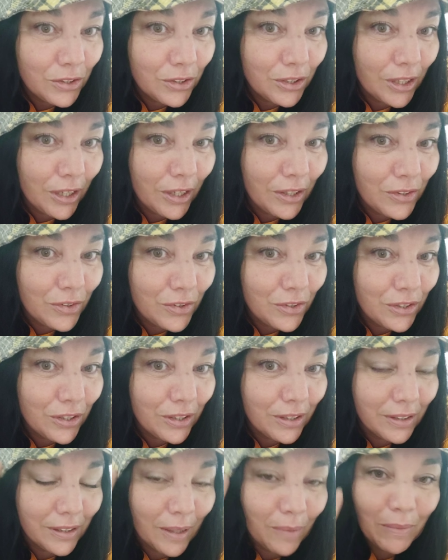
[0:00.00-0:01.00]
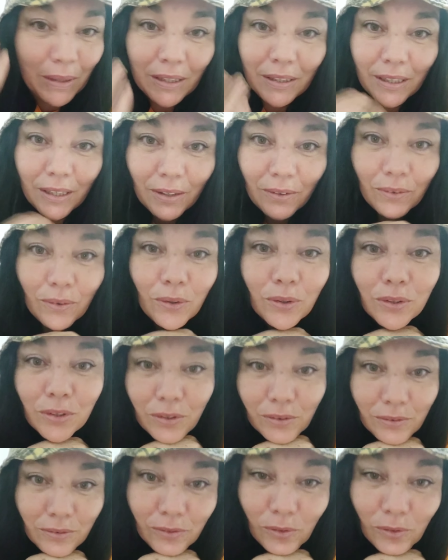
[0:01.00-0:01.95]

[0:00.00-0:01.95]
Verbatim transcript: Gente, também tem outro,